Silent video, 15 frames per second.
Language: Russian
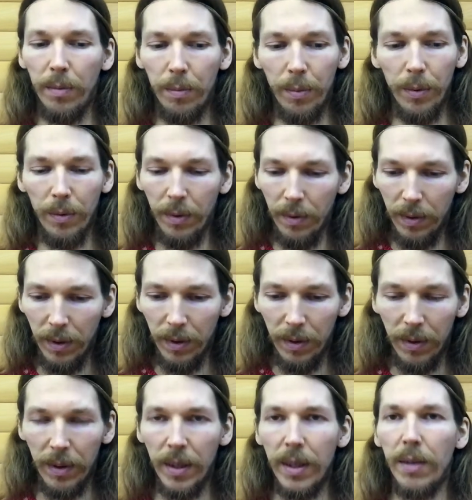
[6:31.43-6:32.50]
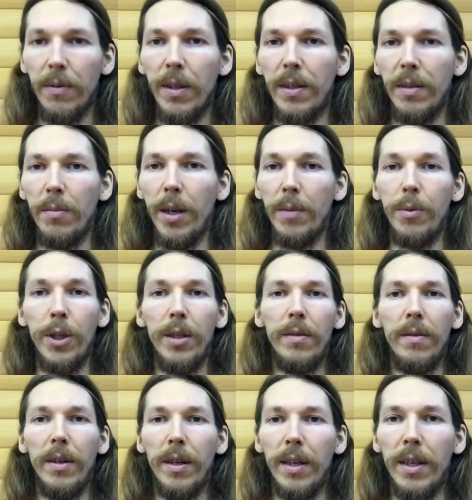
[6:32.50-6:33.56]
называть себя
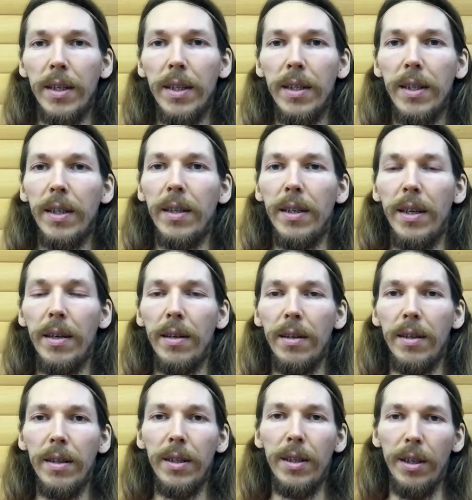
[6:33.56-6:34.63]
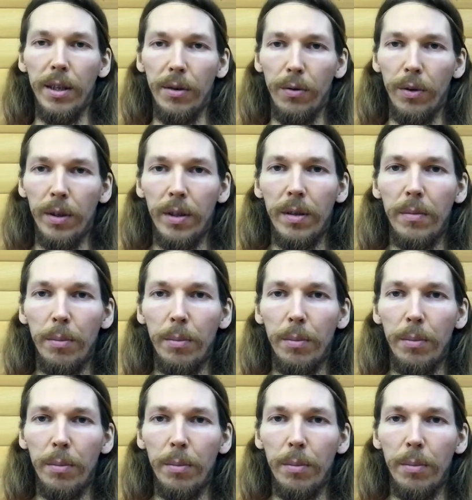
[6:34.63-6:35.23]
общественной организацией, не регистрируясь.